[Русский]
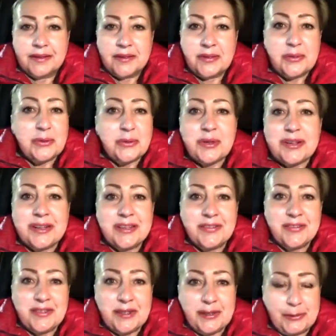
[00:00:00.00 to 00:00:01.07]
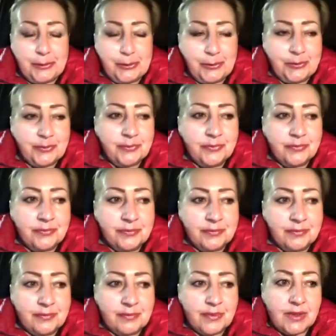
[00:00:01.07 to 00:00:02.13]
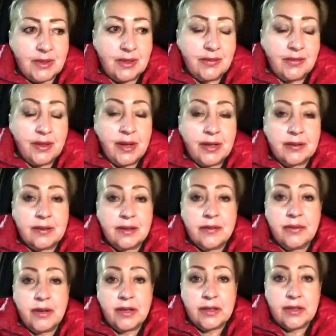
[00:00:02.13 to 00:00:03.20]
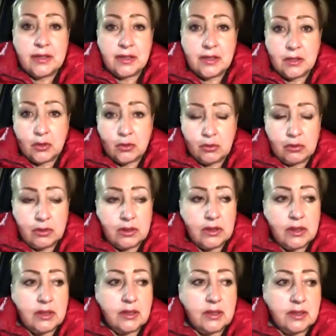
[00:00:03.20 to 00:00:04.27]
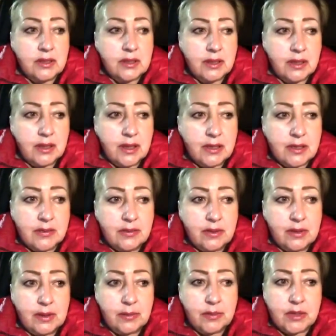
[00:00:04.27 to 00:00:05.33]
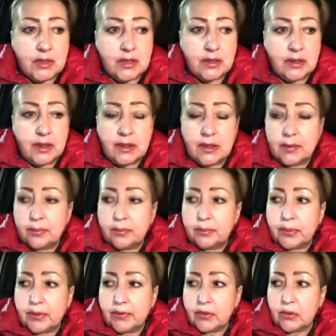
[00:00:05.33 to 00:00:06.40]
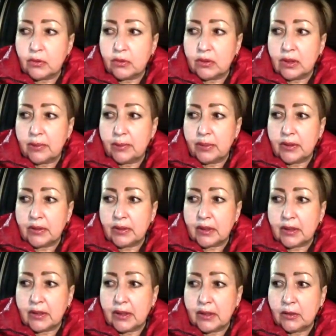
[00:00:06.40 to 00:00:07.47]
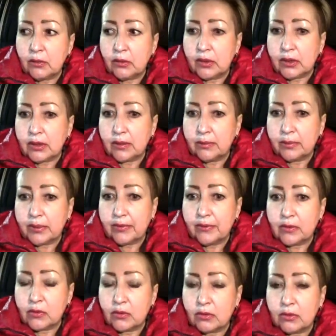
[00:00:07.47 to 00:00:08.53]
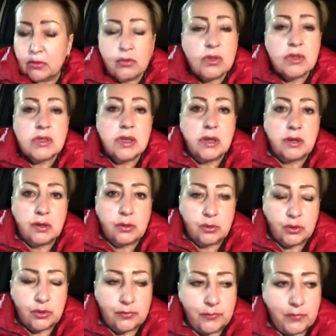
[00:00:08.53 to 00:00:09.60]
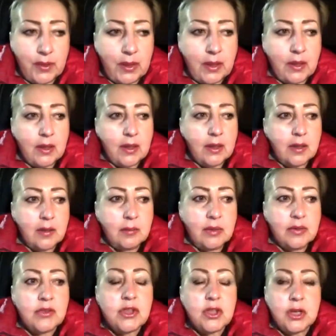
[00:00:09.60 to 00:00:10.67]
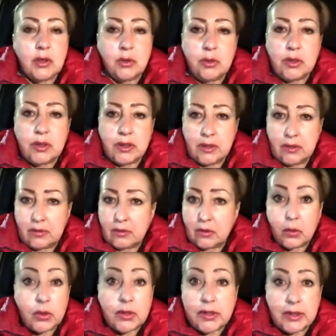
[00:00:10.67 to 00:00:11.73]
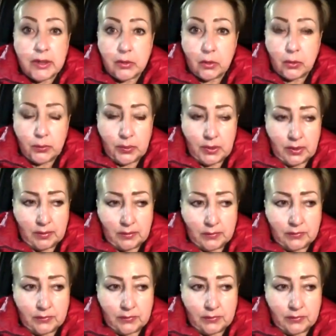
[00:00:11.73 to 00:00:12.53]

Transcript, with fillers: Но роликов нету. Говорят, говорят, не сезон, и их надо заказывать, там со склада привезут или по интернету их там привезут. Ну, не знаю, короче. Мы вчера ролики, ролики не купили.